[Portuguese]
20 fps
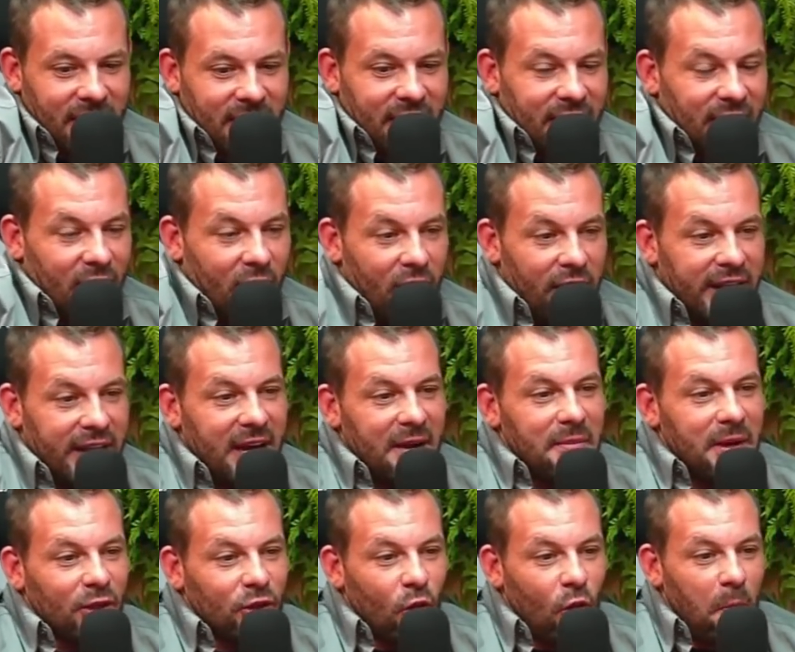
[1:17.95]
A hora que ele
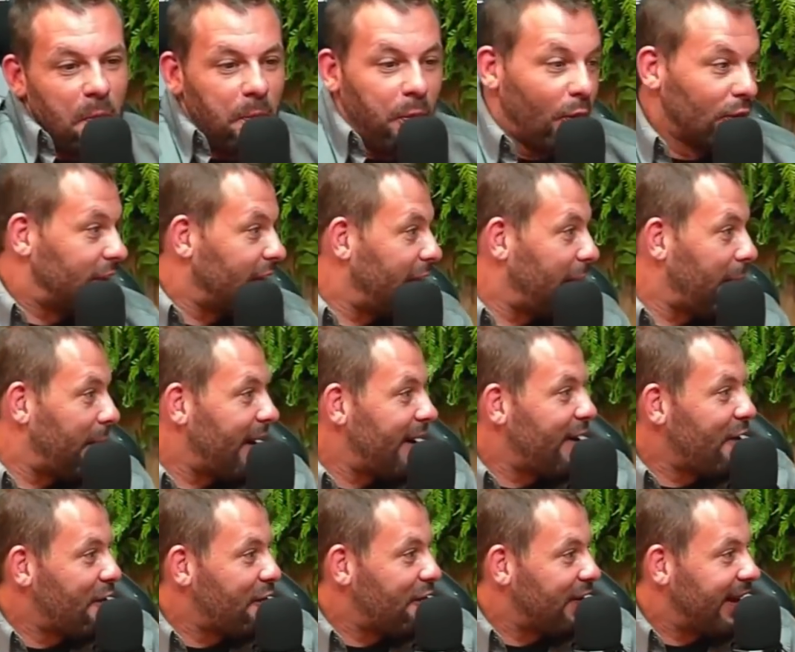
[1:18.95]
mandou um puta que pariu, eu
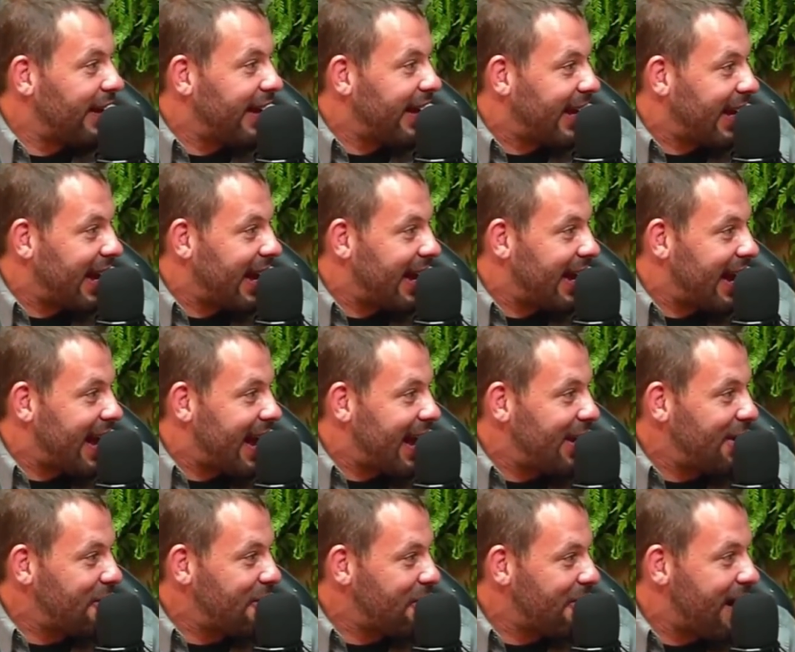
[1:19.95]
falei,
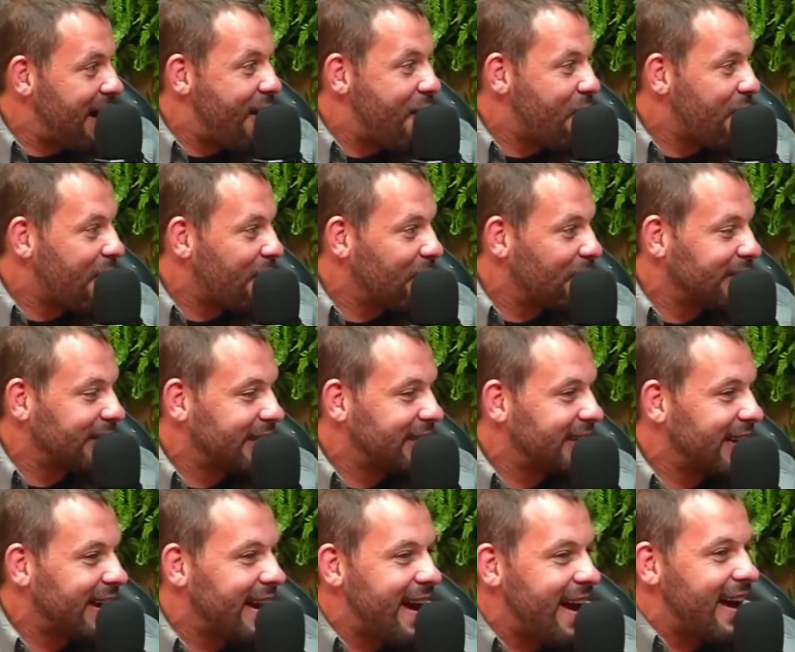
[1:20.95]
caralho, algo
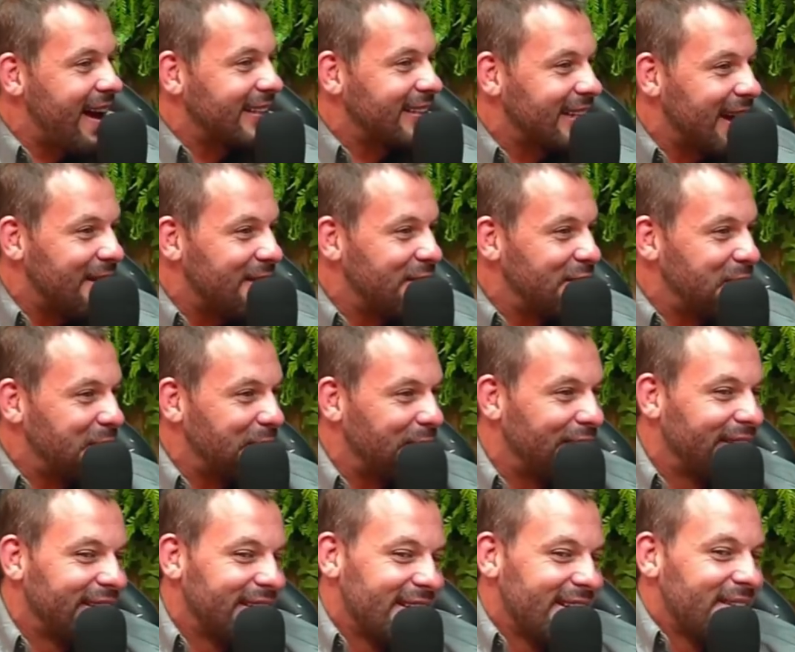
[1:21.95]
acontecerá, sabe? Tipo,
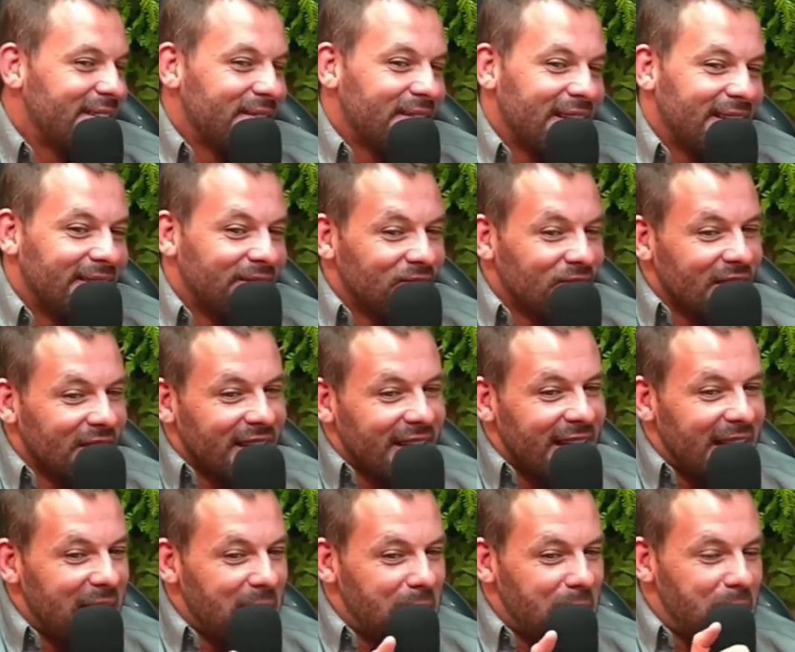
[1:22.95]

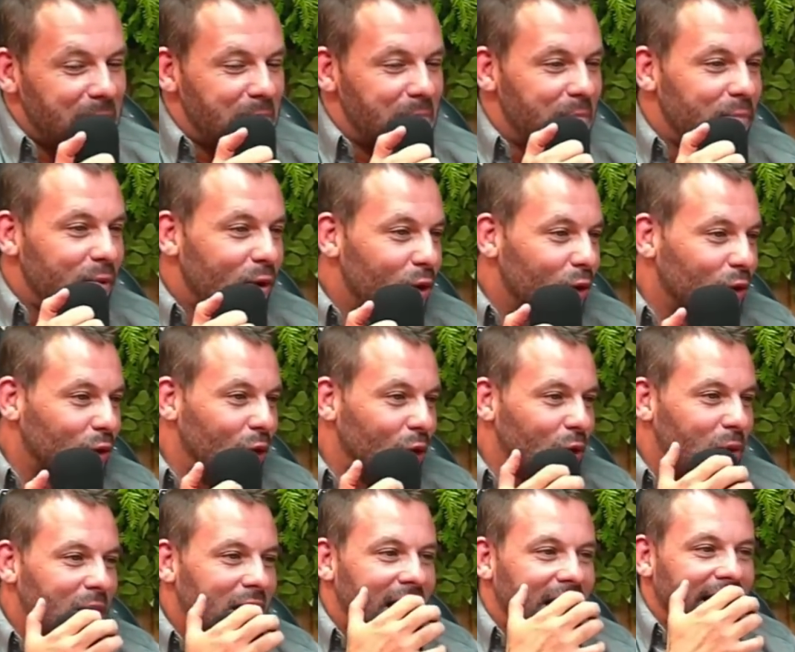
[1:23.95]
ele grudou no
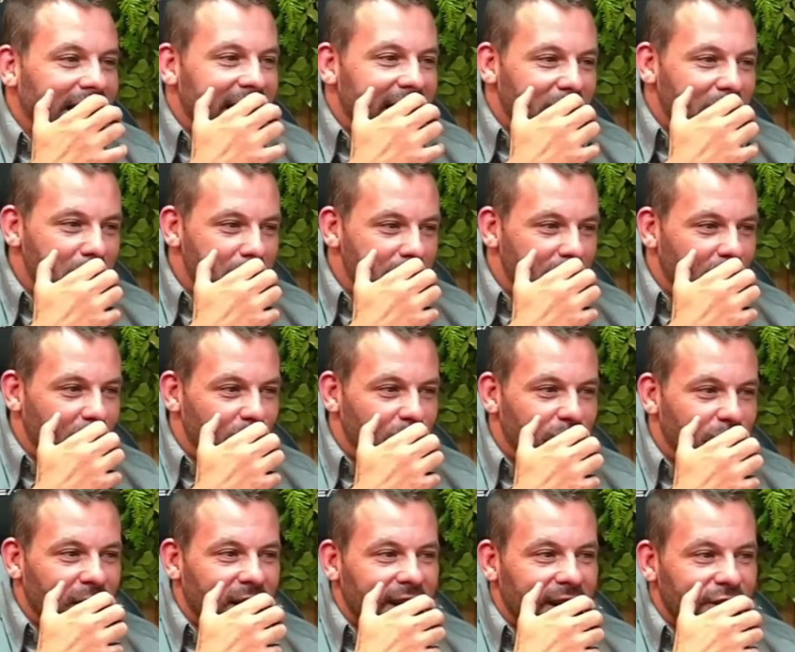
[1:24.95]
caneco e pegou e falou,
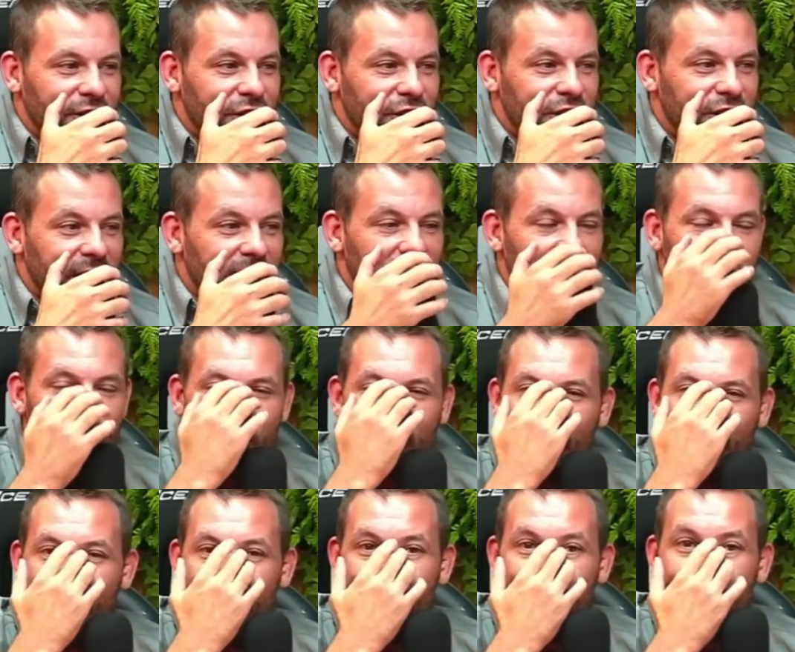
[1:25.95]
é, a gente era
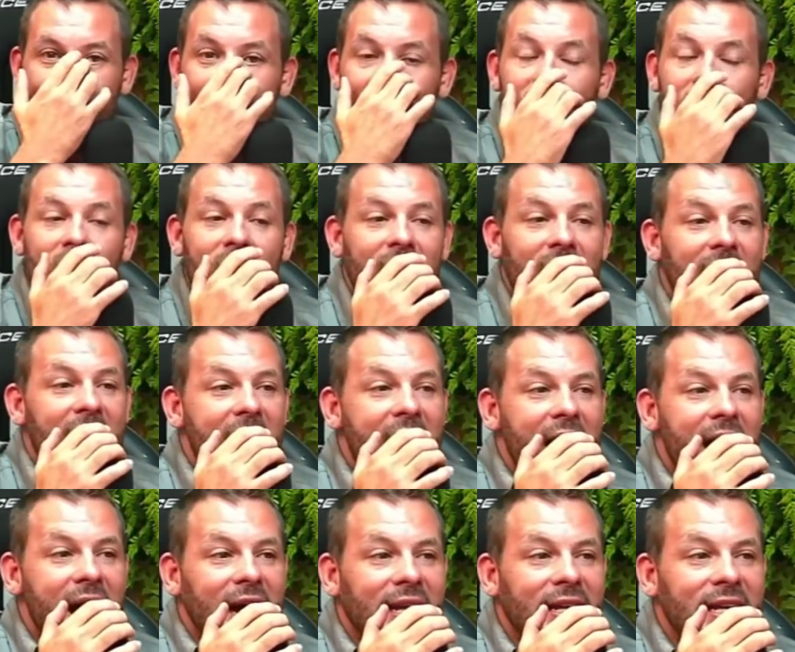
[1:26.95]
o Garra
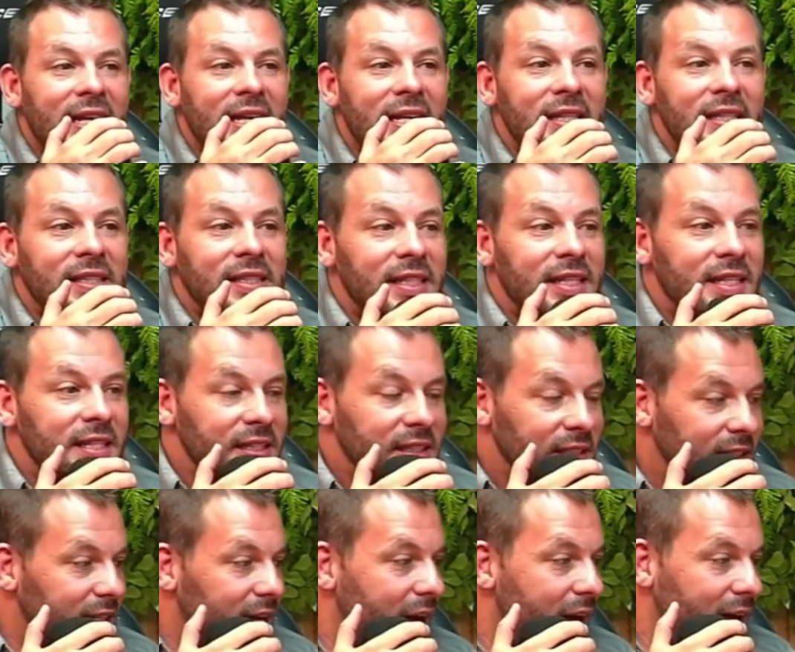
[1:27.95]
15.
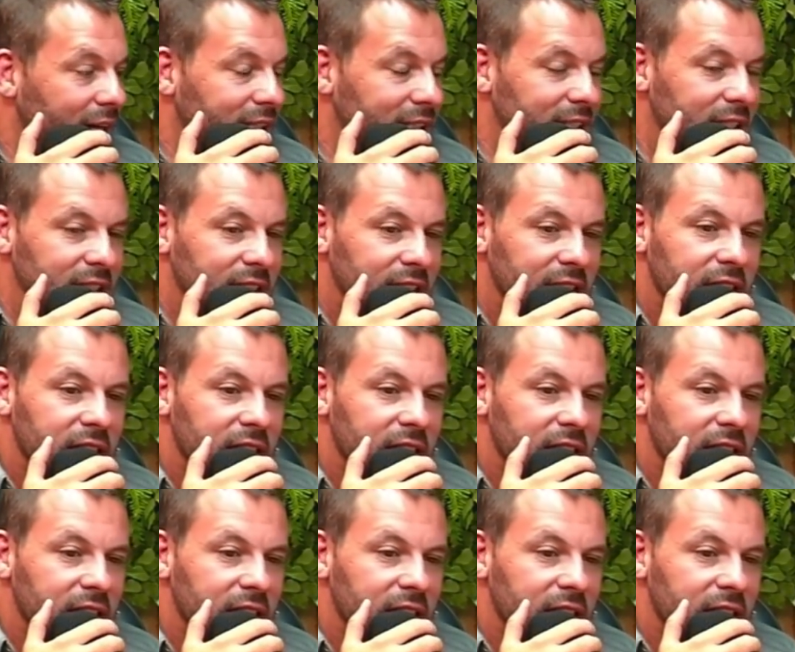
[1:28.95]
Garra 15.